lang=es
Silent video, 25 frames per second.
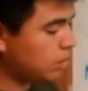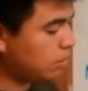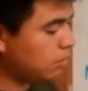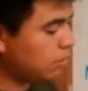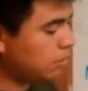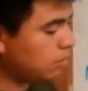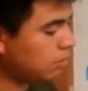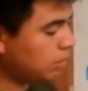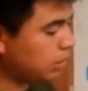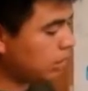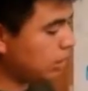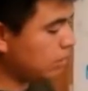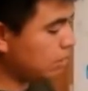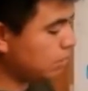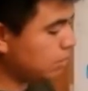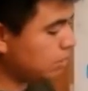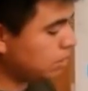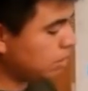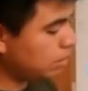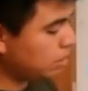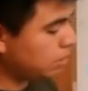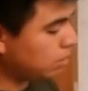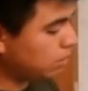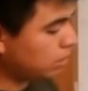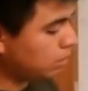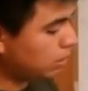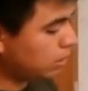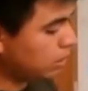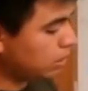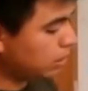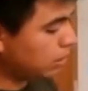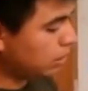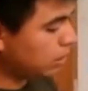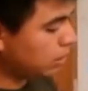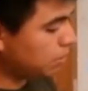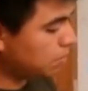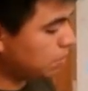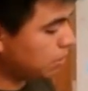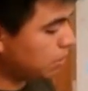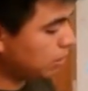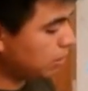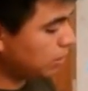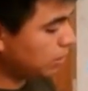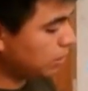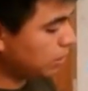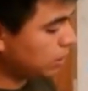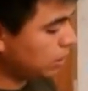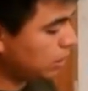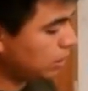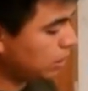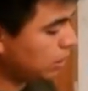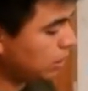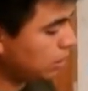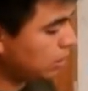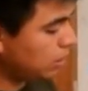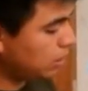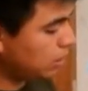recortar, vamos a recortar estas partes de aquí,